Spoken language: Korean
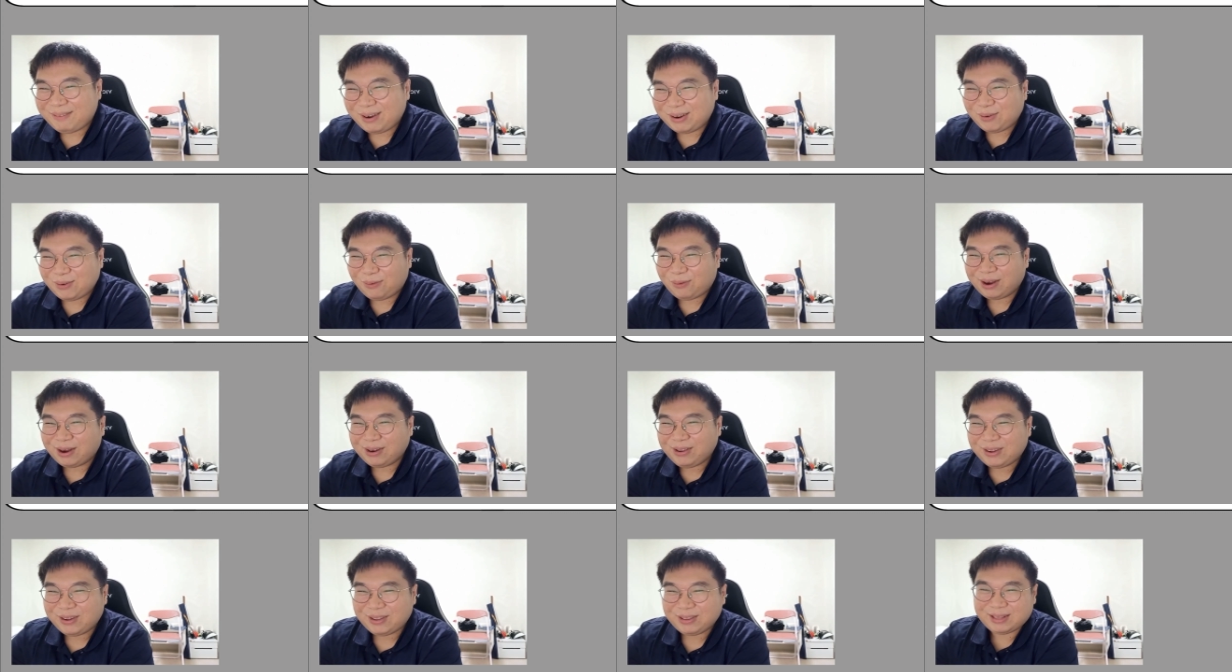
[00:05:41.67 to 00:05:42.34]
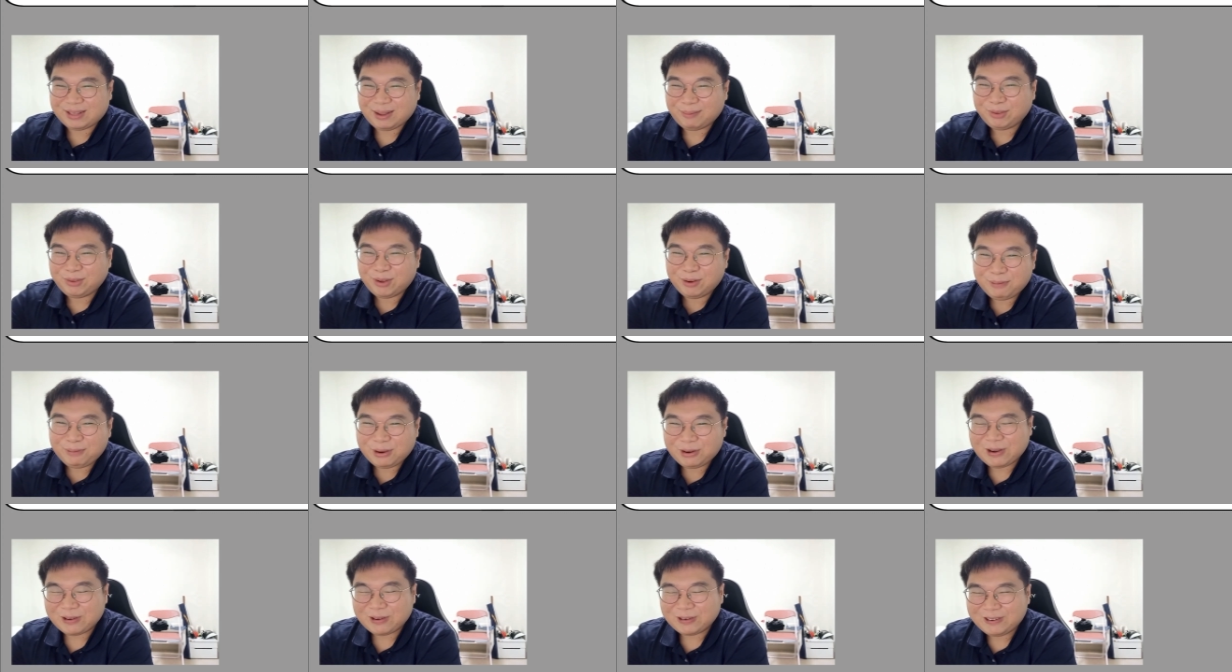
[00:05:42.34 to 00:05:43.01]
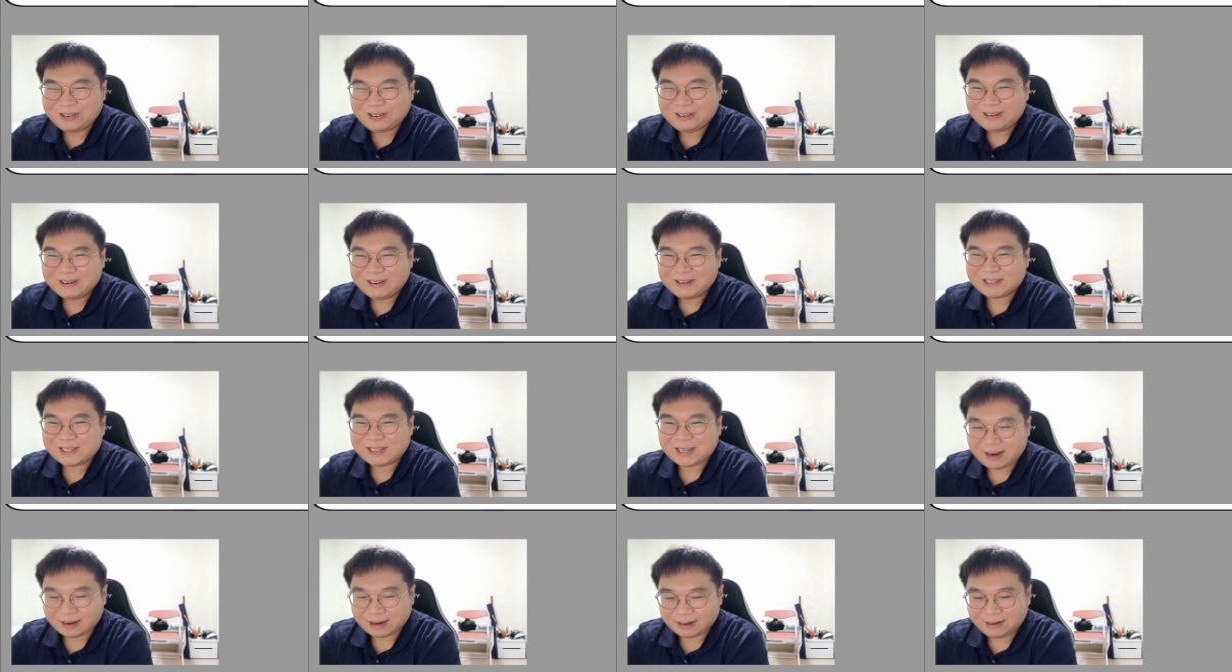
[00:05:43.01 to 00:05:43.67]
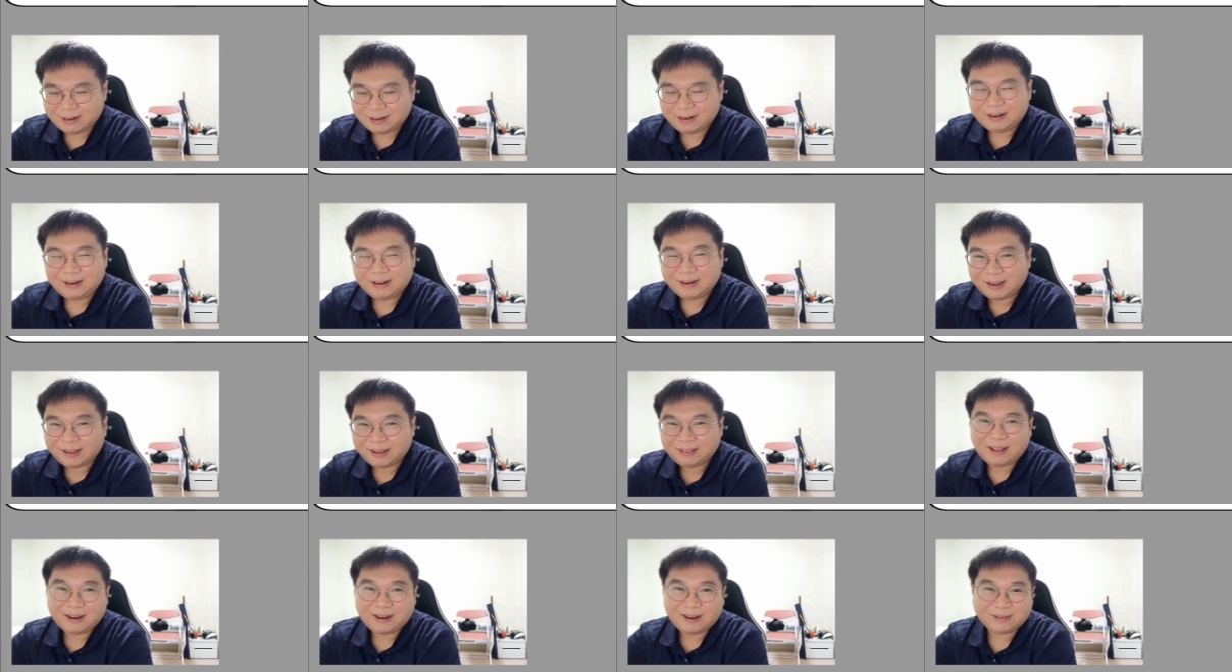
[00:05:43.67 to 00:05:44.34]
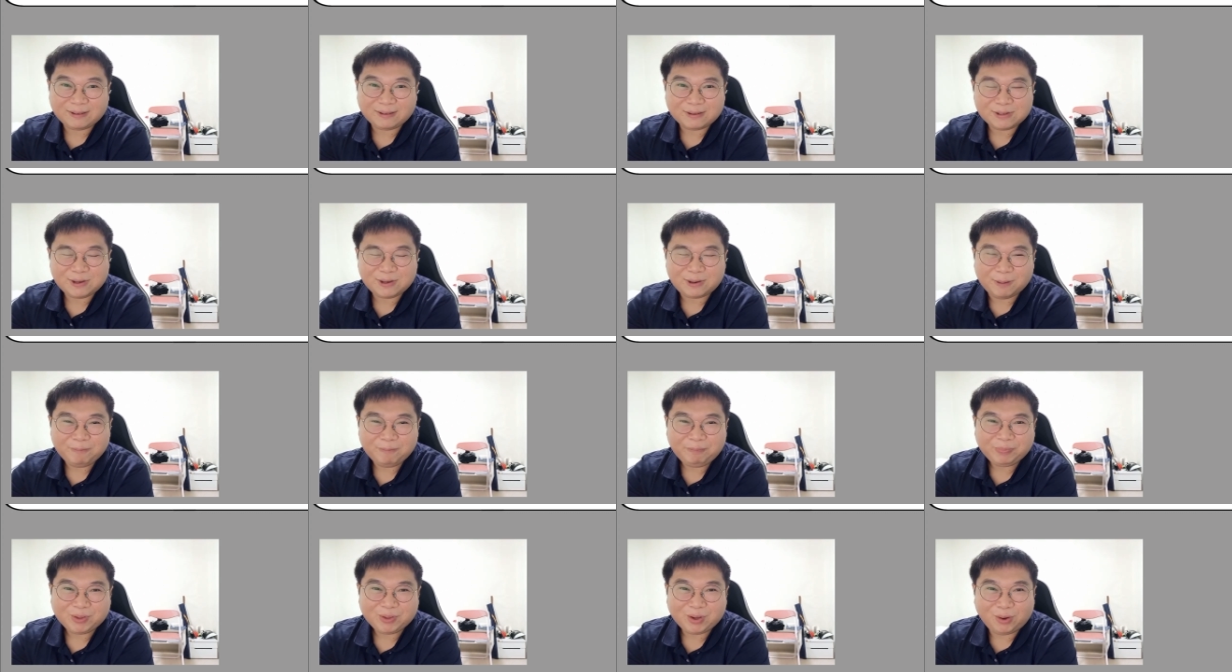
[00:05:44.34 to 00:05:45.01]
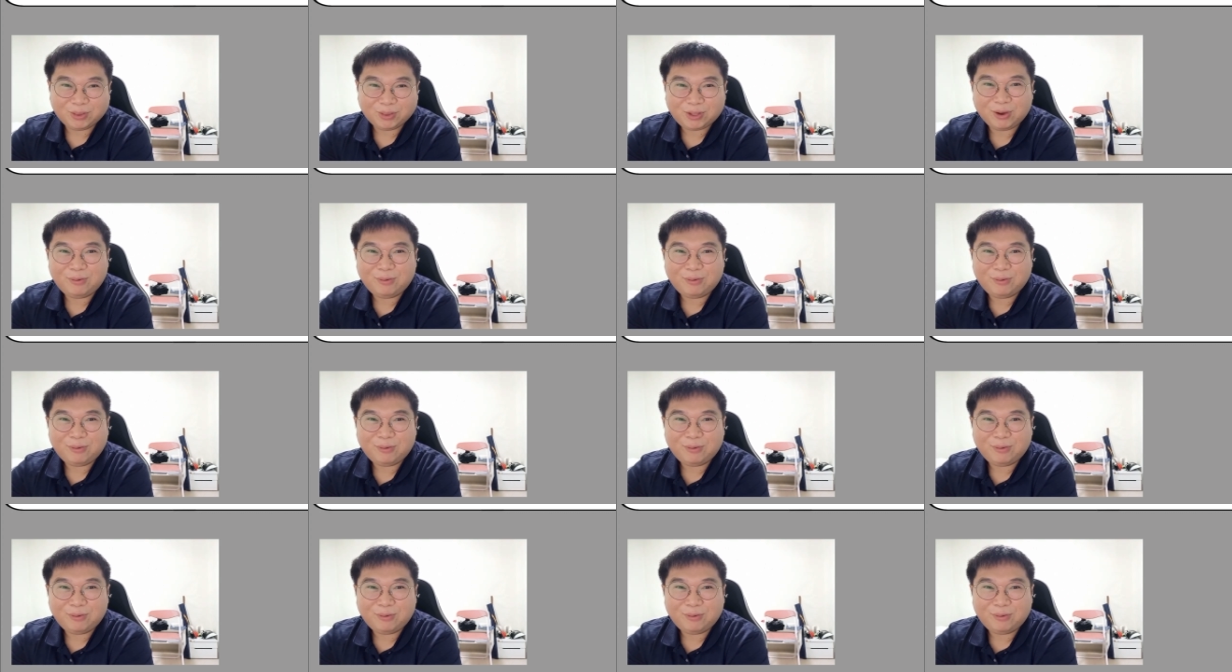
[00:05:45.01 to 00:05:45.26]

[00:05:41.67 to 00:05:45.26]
그야말로 화려한 남성 편력을 자랑을 했다라는 거죠.